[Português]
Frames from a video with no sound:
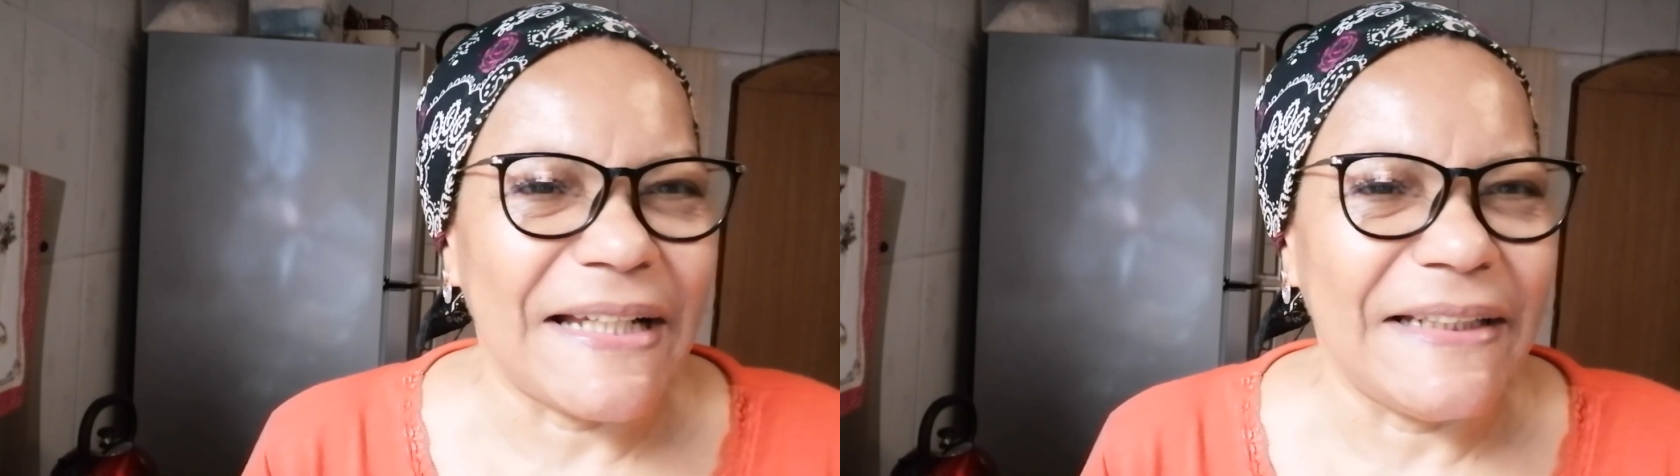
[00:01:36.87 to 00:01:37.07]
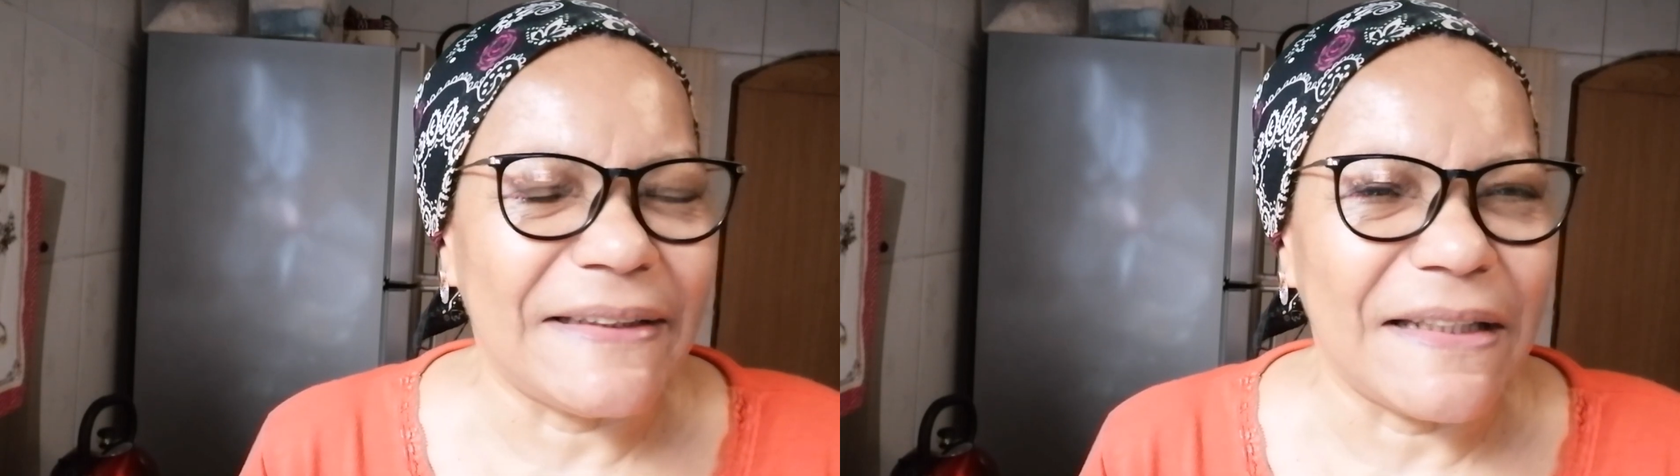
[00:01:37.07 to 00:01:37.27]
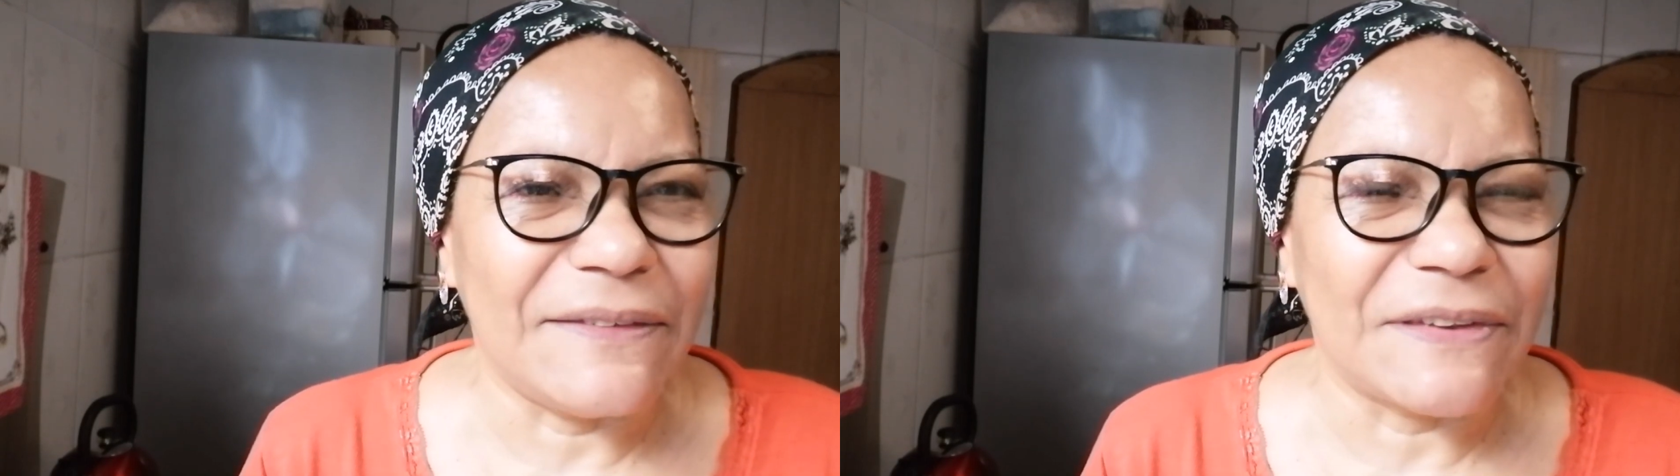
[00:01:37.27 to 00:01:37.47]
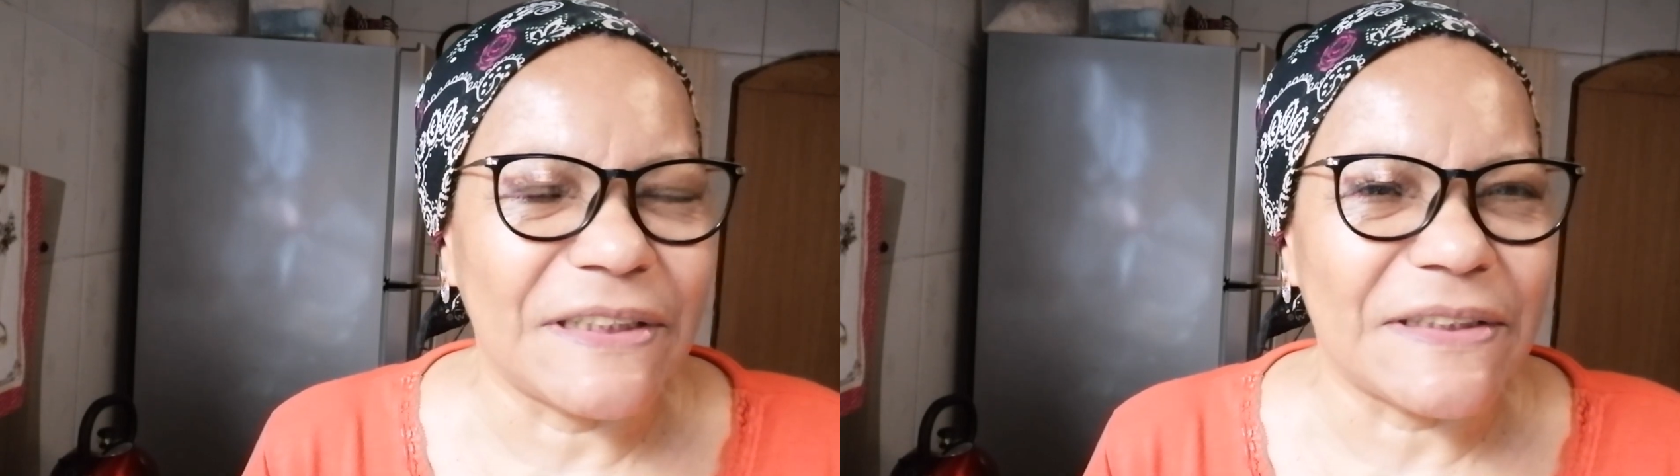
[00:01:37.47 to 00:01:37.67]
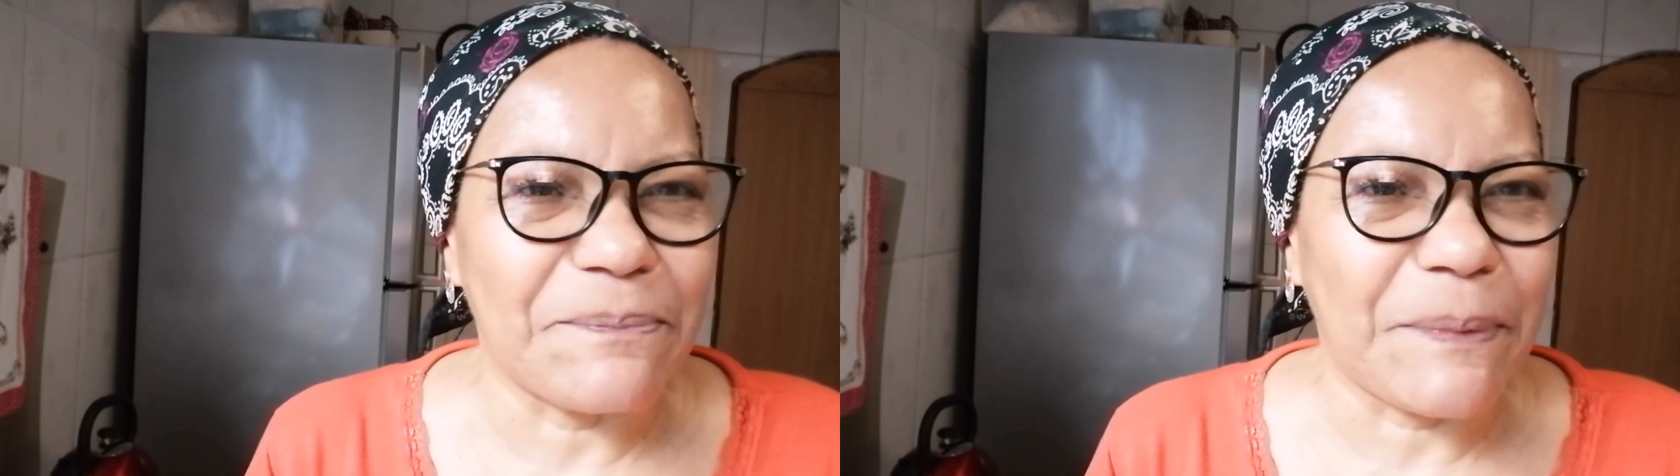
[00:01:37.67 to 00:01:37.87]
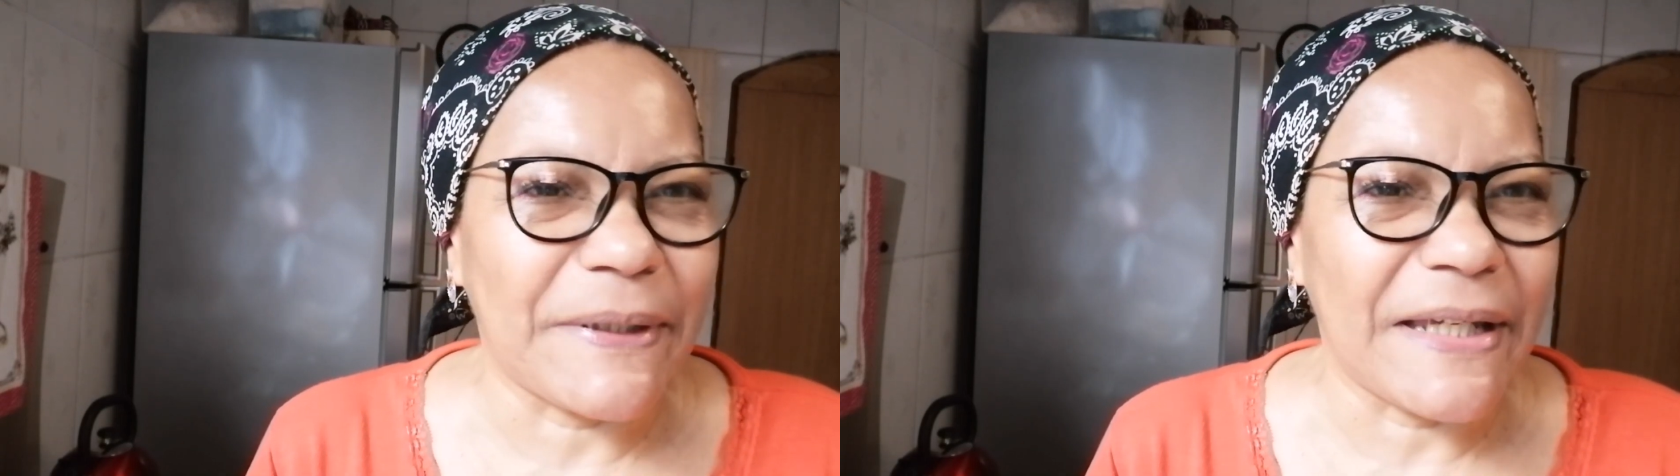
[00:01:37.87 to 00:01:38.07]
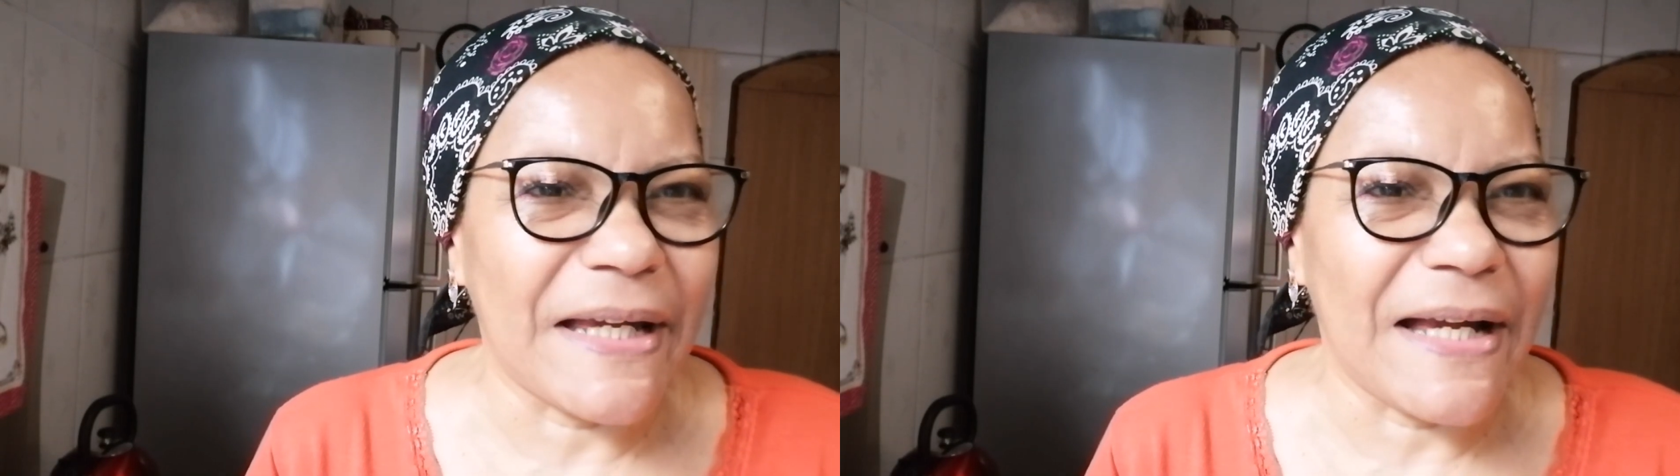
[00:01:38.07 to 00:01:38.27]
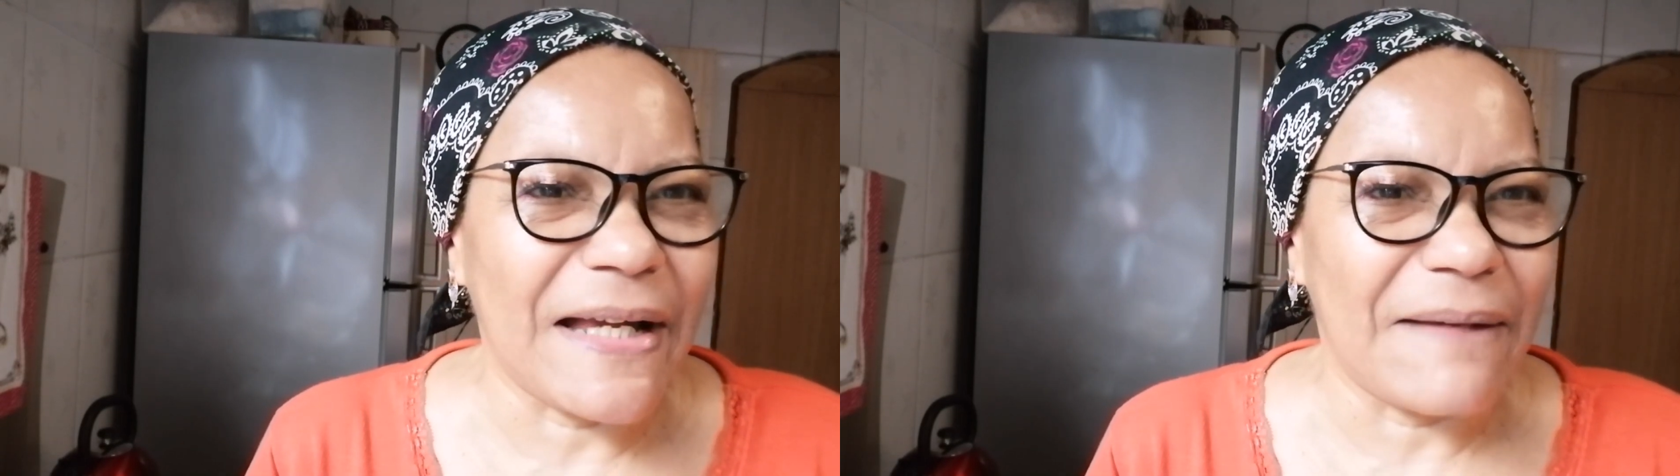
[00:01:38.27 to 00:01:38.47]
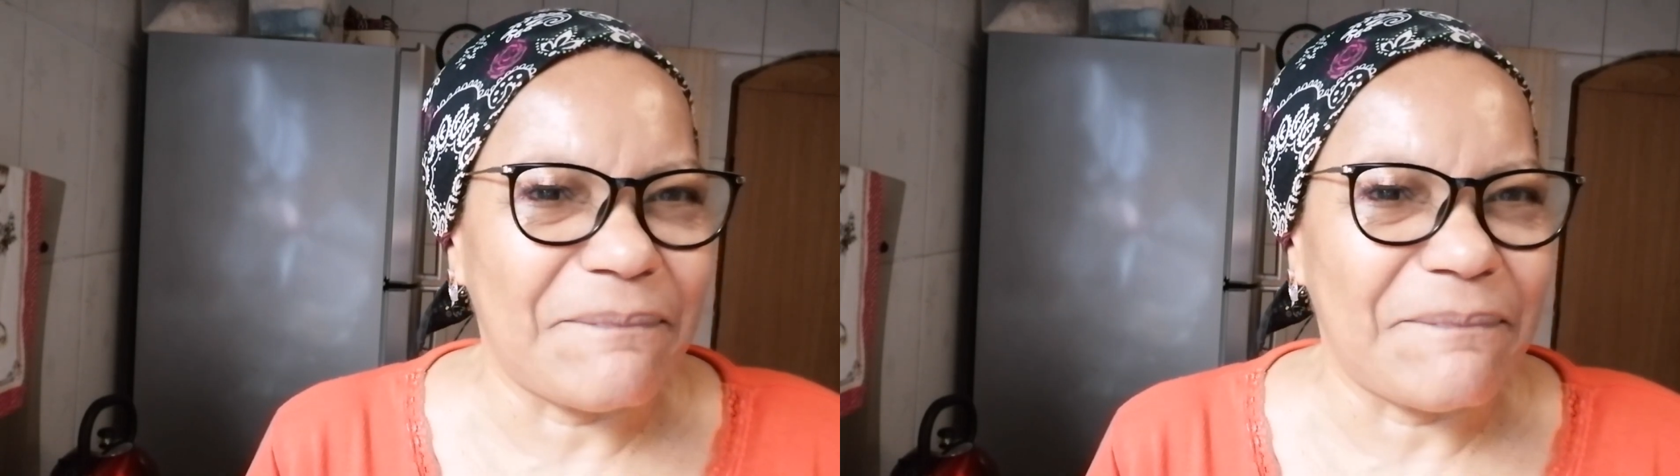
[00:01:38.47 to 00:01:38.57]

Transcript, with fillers: Então, gente, porque a, a,